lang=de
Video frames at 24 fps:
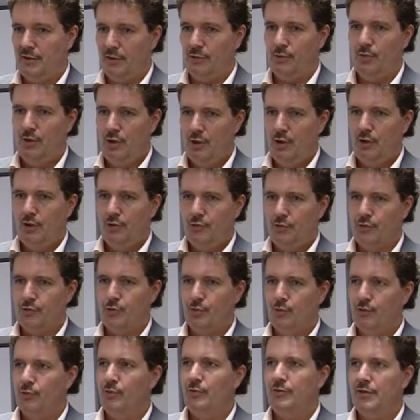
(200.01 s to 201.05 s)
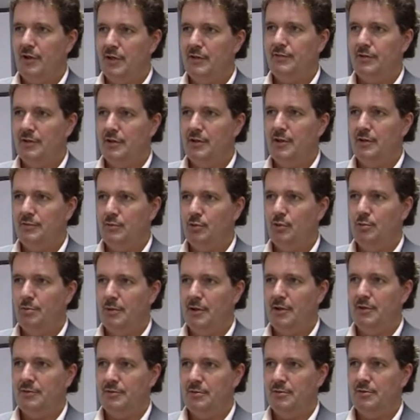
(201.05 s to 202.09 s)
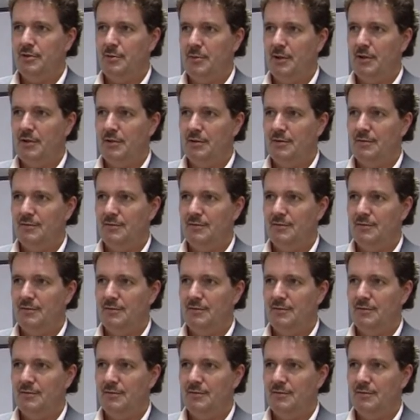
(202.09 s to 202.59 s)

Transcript: Also ist es schon so ein Dreivierteljahr Vorbereitung dabei.